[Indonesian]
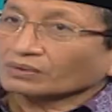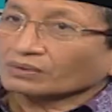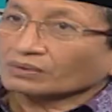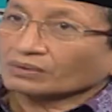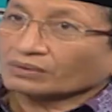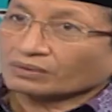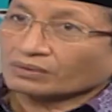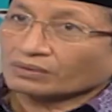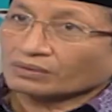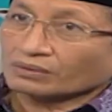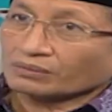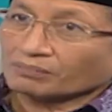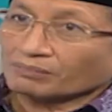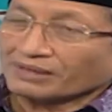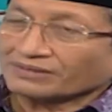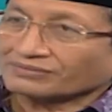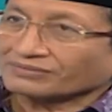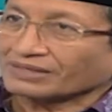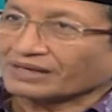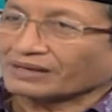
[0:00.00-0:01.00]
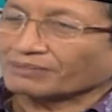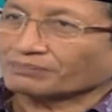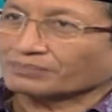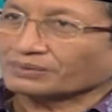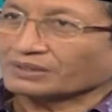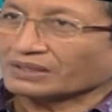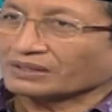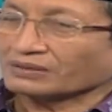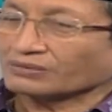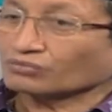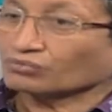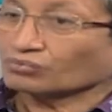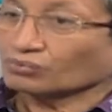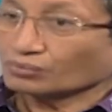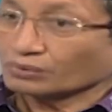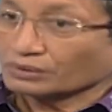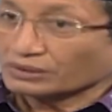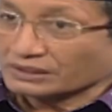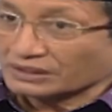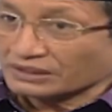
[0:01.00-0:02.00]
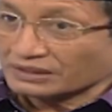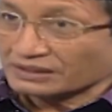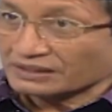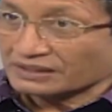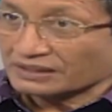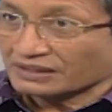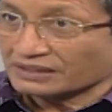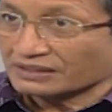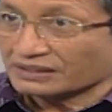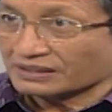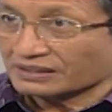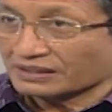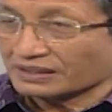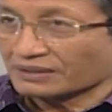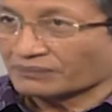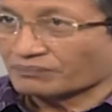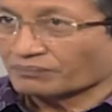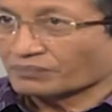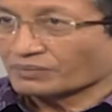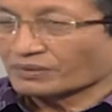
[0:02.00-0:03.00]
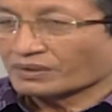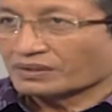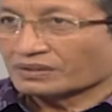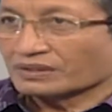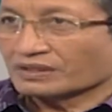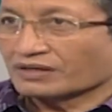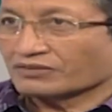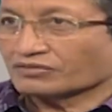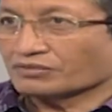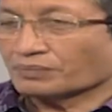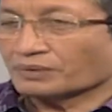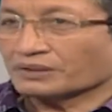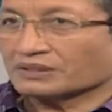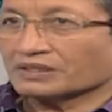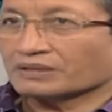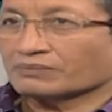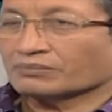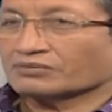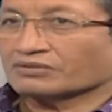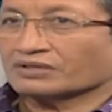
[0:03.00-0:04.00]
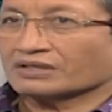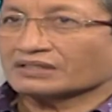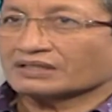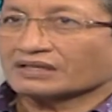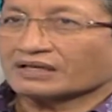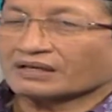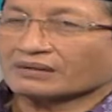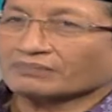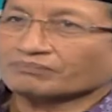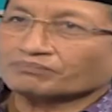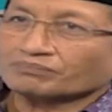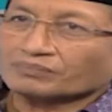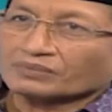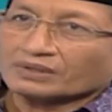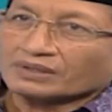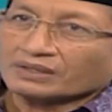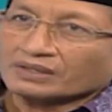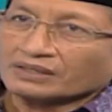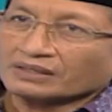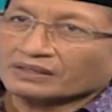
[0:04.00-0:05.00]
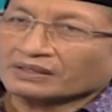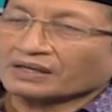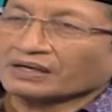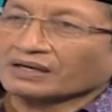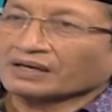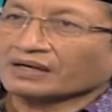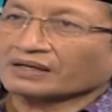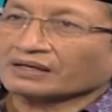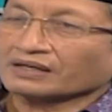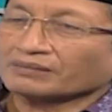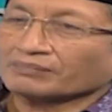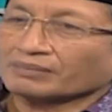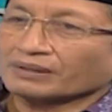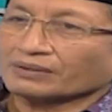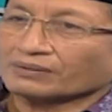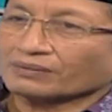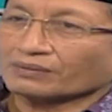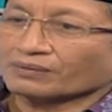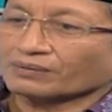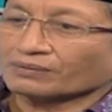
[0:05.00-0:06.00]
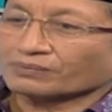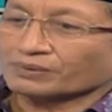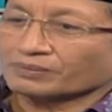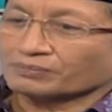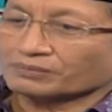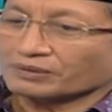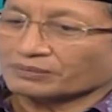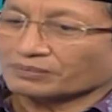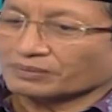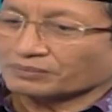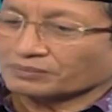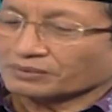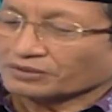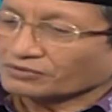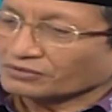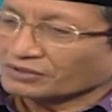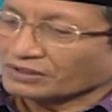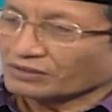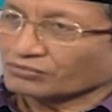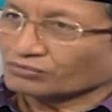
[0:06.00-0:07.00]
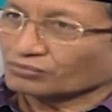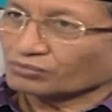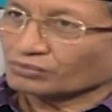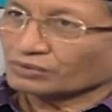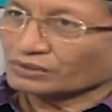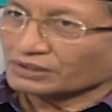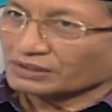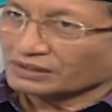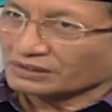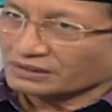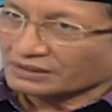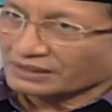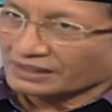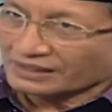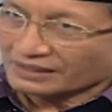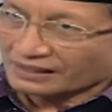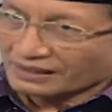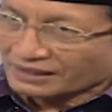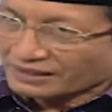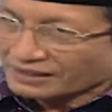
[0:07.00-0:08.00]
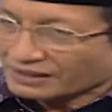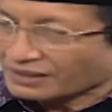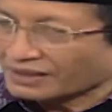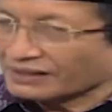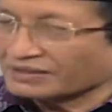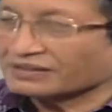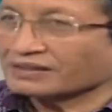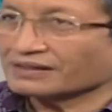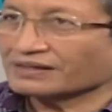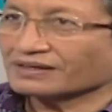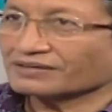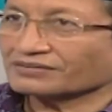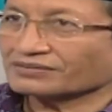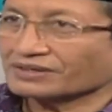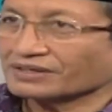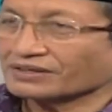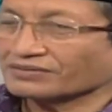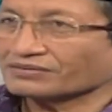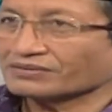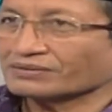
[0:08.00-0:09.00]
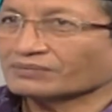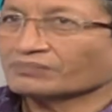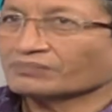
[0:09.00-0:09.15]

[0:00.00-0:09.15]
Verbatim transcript: uh, mazhabnya itu Sunni, jadi tidak tidak seperti misalnya Irak, Lebanon, 50-50 Syiah Sunni. Kadang-kadang ada kelas-kelas